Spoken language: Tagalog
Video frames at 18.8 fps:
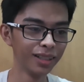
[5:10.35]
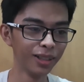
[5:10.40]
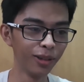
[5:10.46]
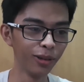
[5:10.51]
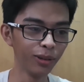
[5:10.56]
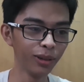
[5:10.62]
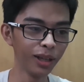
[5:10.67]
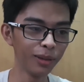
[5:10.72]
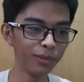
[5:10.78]

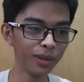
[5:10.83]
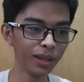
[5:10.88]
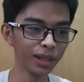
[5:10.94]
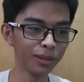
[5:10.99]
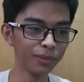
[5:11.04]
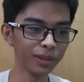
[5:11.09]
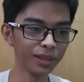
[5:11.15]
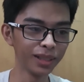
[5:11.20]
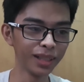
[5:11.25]
O kaya baka
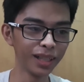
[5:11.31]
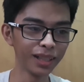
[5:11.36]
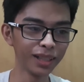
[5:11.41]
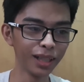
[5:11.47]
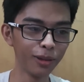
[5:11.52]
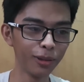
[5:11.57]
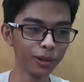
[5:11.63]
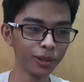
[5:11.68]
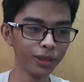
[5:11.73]
naman
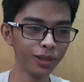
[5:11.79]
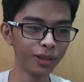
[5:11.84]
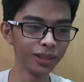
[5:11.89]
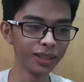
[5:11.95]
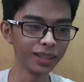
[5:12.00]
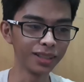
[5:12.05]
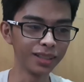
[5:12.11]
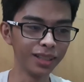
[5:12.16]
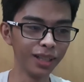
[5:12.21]
tinatawag nyo ako
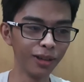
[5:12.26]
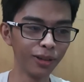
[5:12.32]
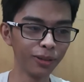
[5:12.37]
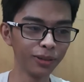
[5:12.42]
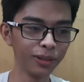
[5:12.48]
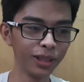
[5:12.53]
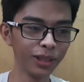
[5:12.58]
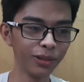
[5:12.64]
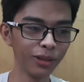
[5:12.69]
tapos di, ako,
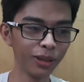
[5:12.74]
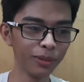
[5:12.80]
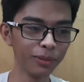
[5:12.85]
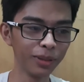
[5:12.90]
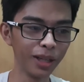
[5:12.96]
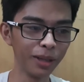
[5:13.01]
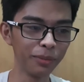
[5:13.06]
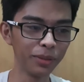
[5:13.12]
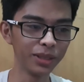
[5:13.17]
di ko kayo
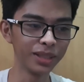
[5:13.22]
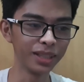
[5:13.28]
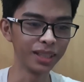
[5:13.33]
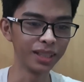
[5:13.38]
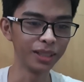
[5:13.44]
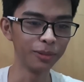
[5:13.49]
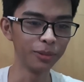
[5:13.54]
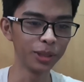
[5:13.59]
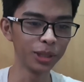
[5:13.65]
pinapansin.
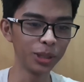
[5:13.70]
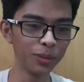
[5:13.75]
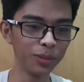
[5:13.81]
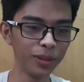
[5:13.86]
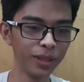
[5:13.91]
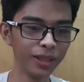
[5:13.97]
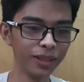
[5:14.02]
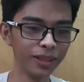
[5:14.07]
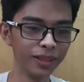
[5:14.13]
Ibig
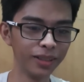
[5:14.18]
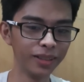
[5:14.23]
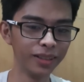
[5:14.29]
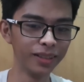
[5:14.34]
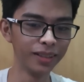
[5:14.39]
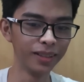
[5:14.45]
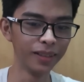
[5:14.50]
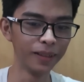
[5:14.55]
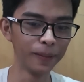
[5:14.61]
sabihin nun.
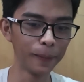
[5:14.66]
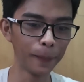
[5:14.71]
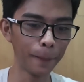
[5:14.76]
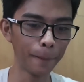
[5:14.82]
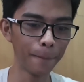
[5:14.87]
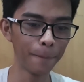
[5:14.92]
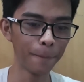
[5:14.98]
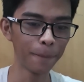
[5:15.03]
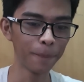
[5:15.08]

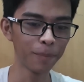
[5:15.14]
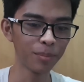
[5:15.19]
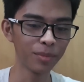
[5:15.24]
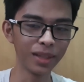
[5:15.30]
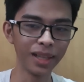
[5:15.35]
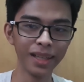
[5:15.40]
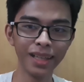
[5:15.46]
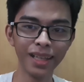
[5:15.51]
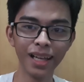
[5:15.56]

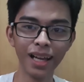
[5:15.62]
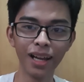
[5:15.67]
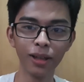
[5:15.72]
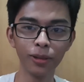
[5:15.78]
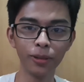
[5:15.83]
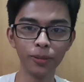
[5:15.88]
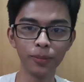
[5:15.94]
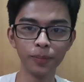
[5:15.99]
Nihiya ako.